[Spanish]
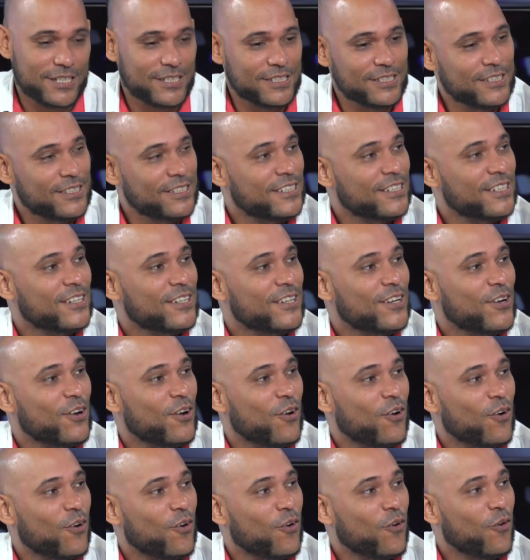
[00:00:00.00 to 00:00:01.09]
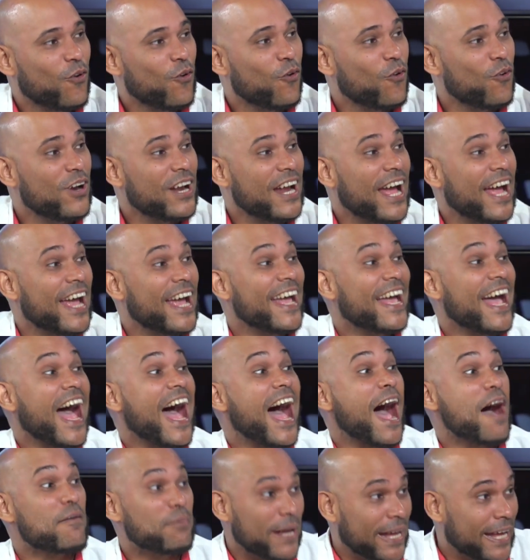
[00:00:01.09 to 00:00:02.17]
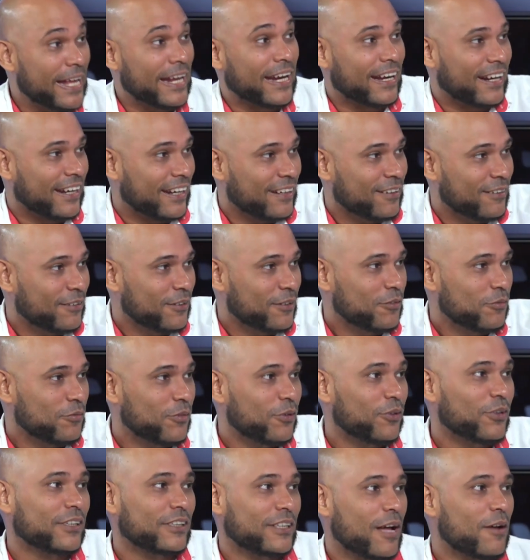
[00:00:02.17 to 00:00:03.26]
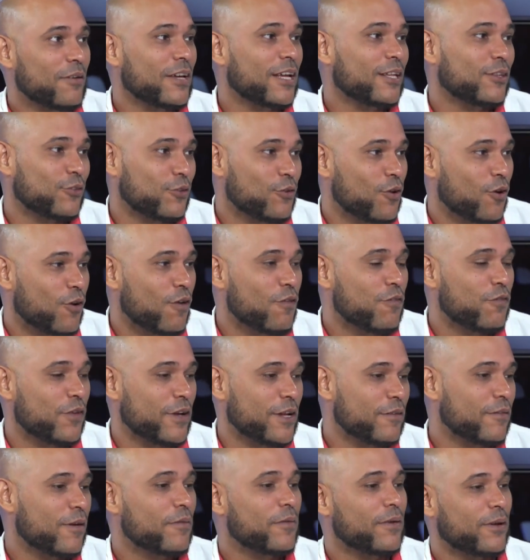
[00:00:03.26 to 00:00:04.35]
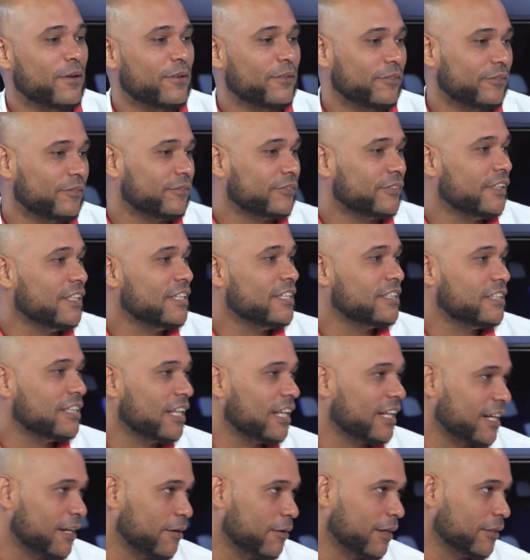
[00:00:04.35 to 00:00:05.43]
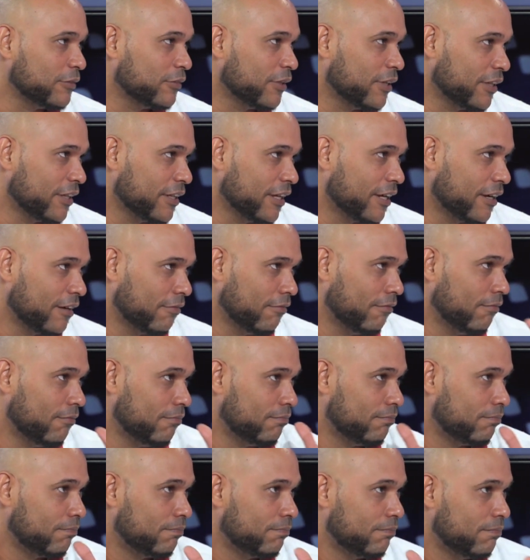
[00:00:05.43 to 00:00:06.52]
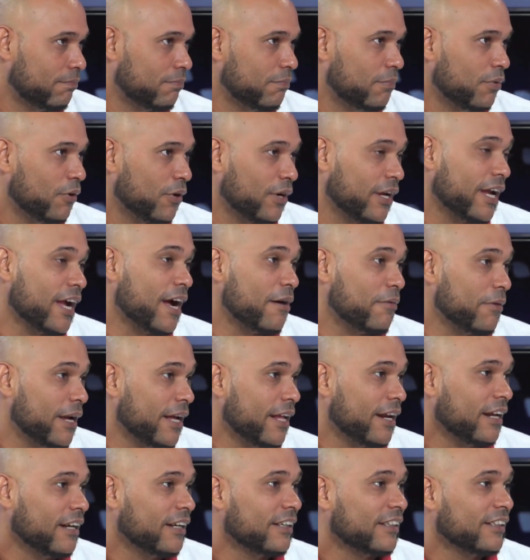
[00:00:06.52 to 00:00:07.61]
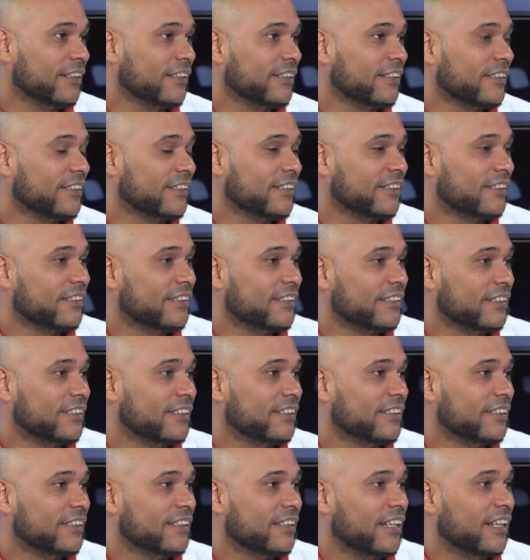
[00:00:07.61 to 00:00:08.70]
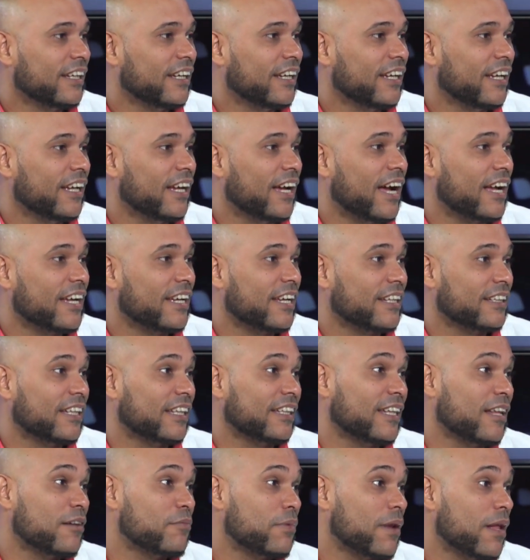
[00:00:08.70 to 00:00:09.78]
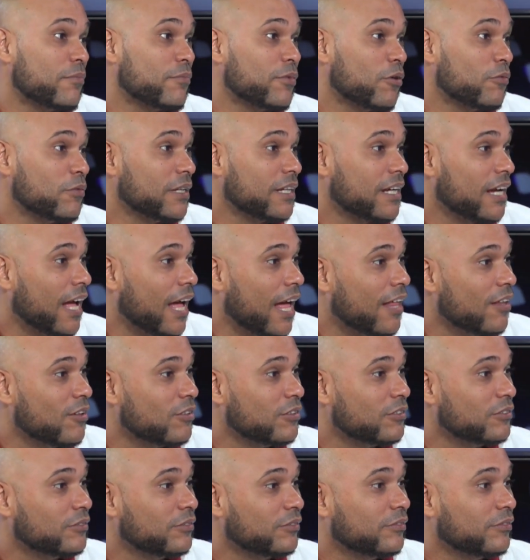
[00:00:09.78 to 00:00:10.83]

Noviembre 10. Una es a ver, porque está bien, tú lo confirmas, pero ¿y si está nevando ese día? Porque a ver, no, eh, hay que tener plan B obligado.